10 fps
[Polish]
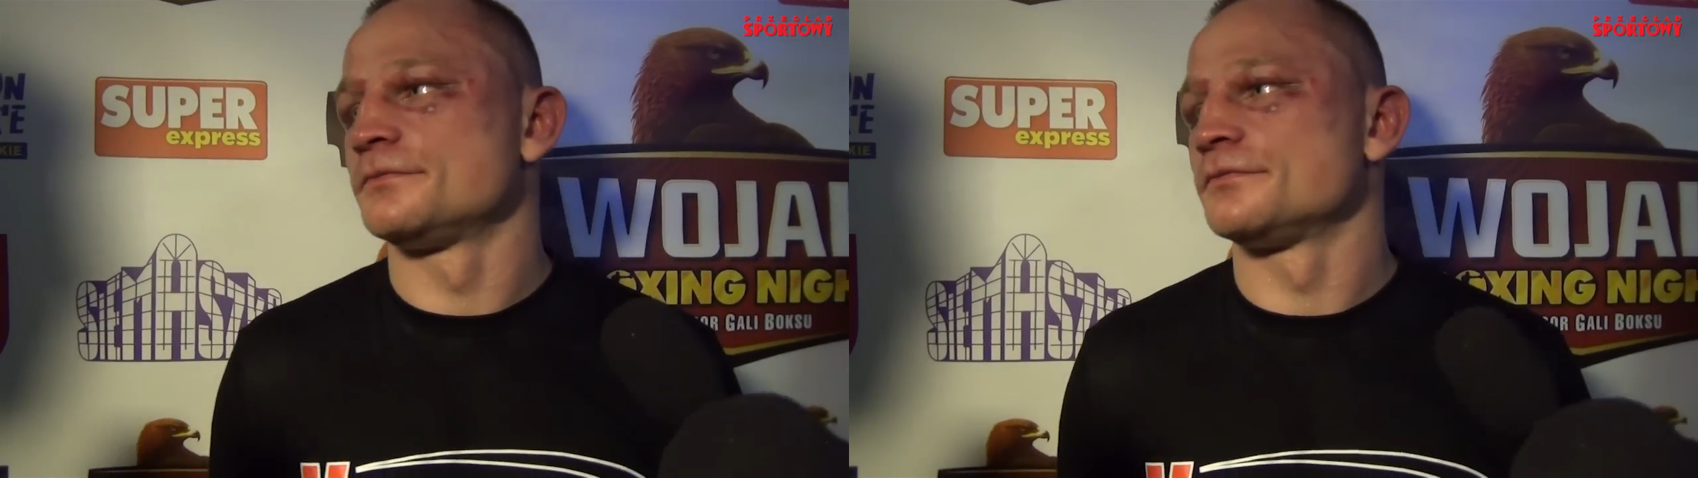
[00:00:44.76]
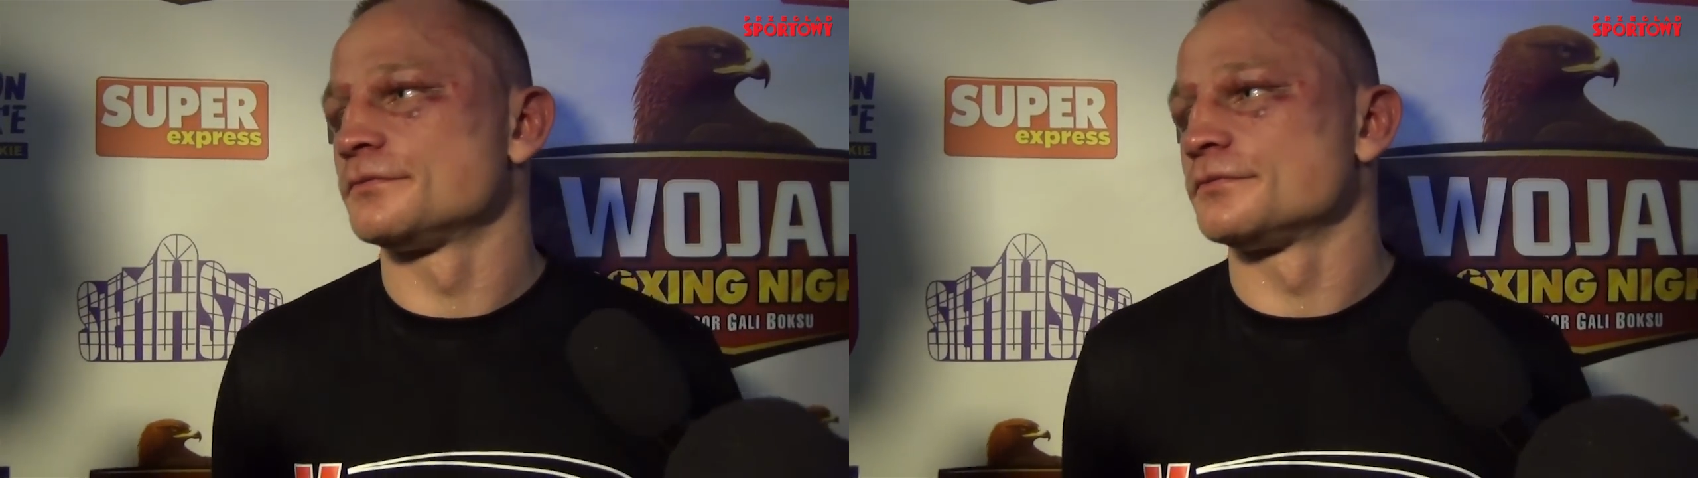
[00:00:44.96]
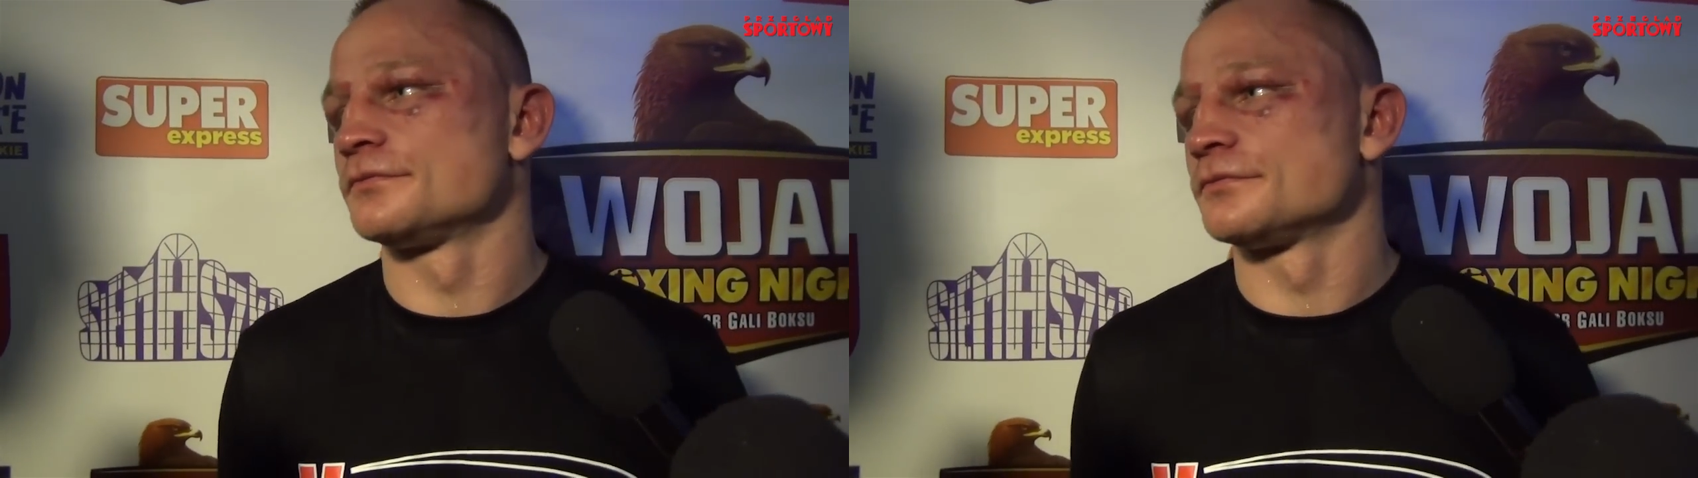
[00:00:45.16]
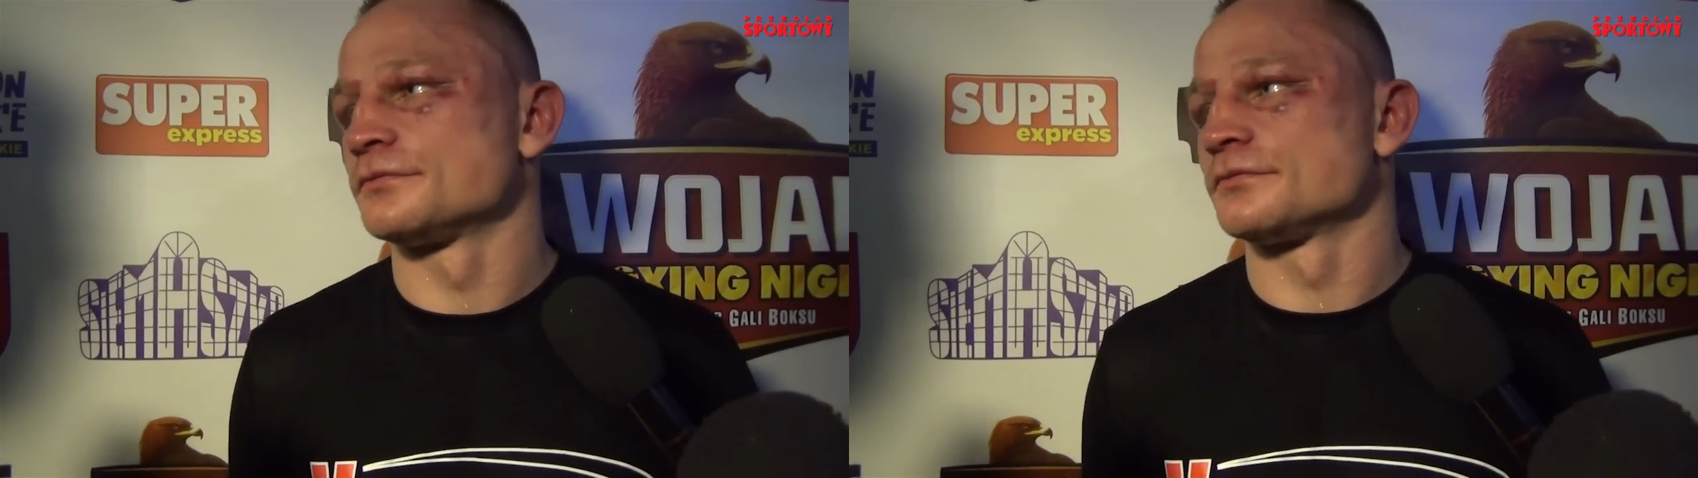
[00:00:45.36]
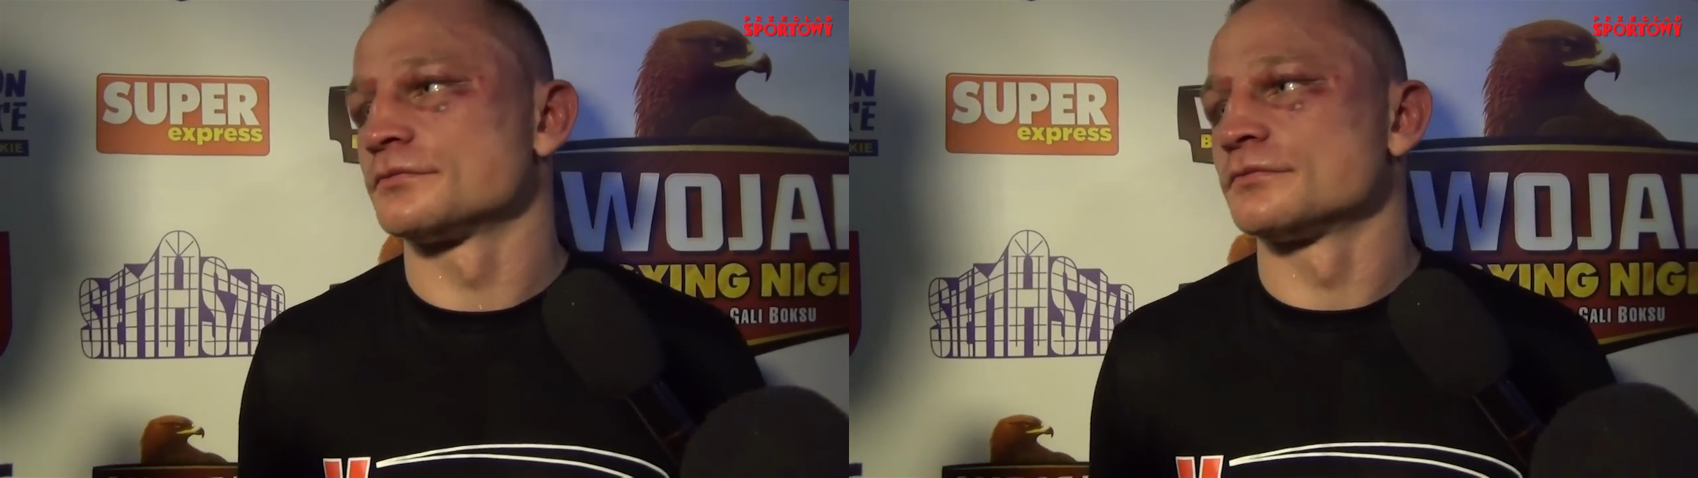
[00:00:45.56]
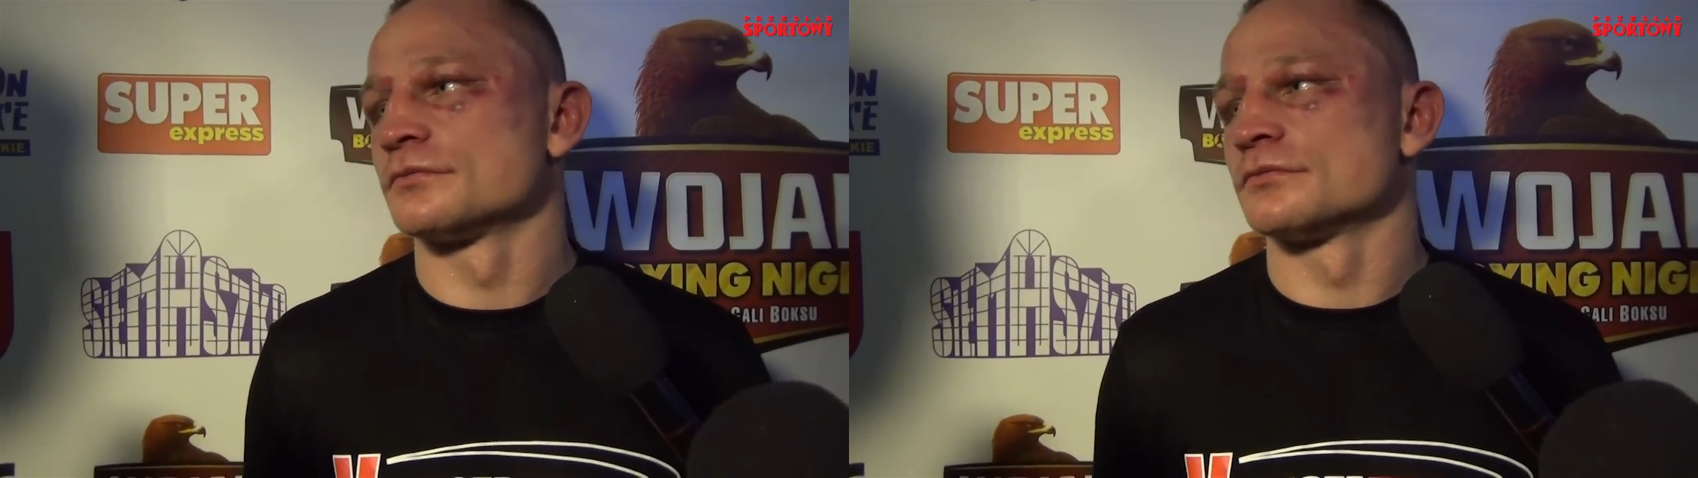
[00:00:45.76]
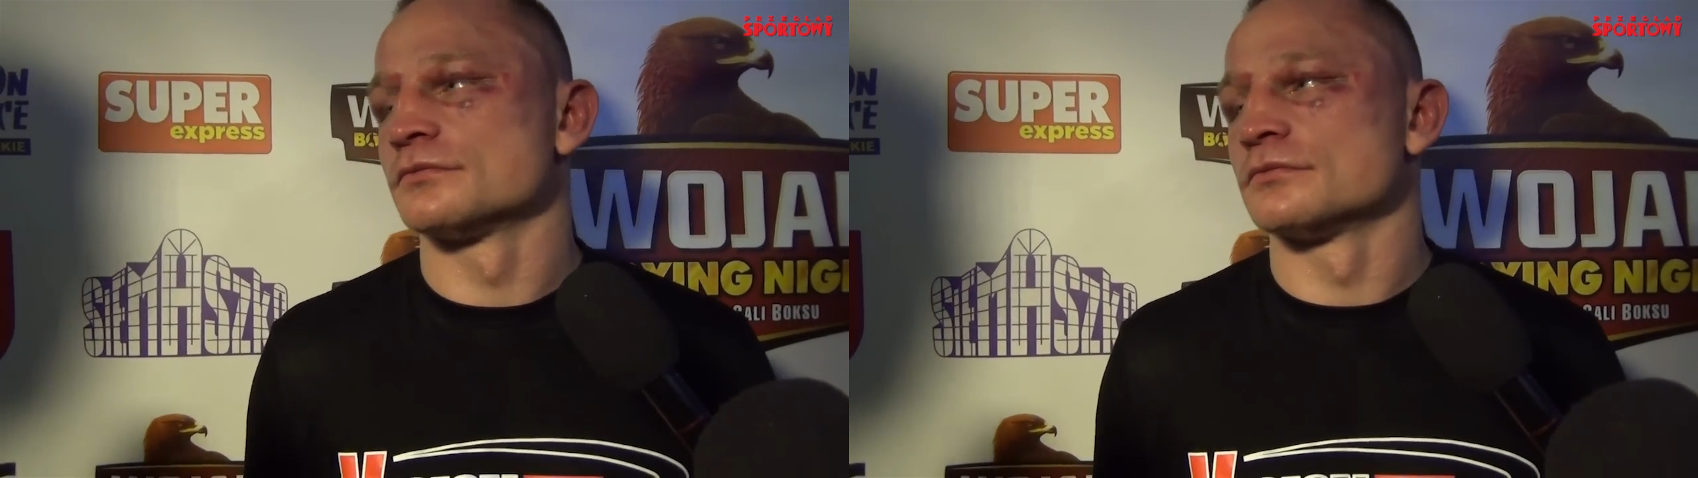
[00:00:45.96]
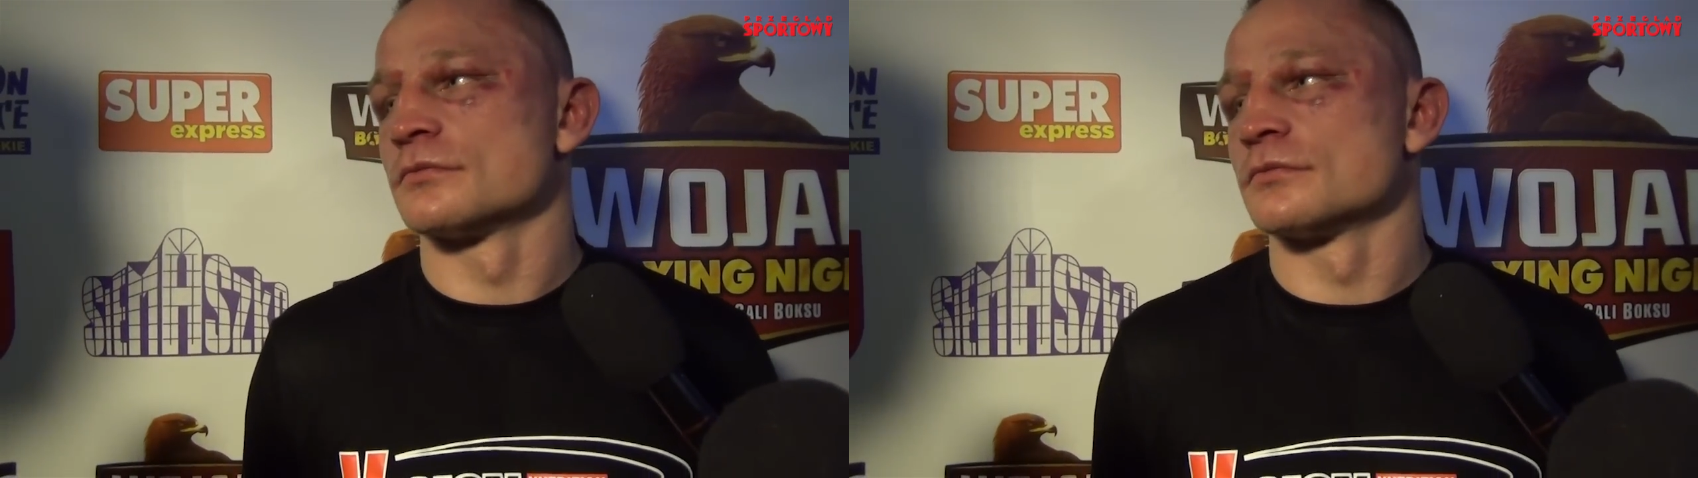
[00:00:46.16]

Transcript: I w ringu to nie do